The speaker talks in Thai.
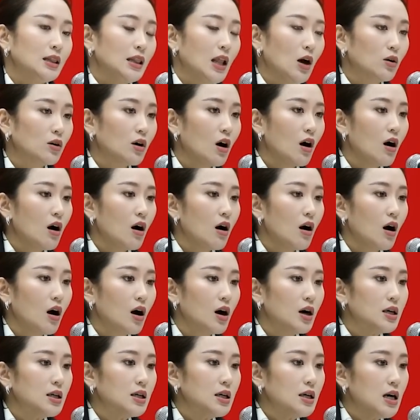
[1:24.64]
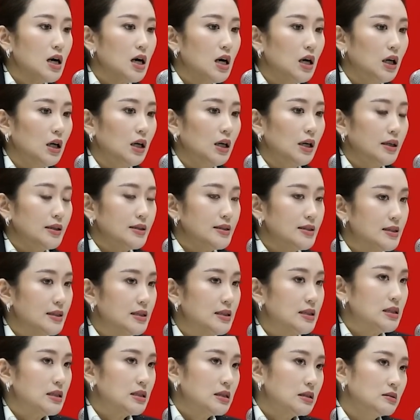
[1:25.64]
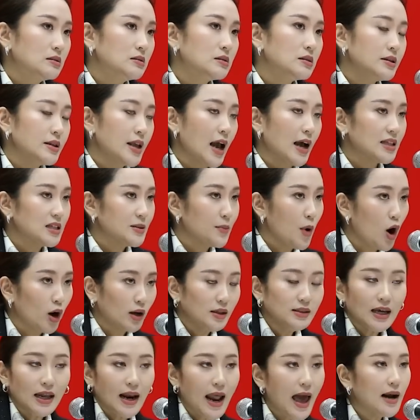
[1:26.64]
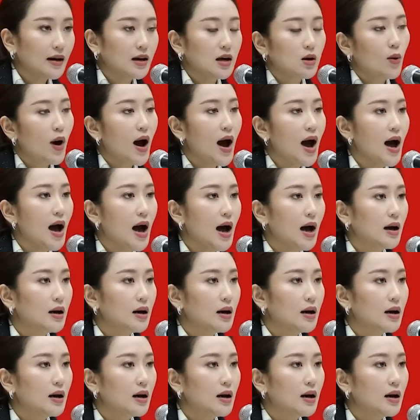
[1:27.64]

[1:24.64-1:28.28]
แล้วก็ เอ่อ อยากจะบอกตั้งแต่แรกเลยว่า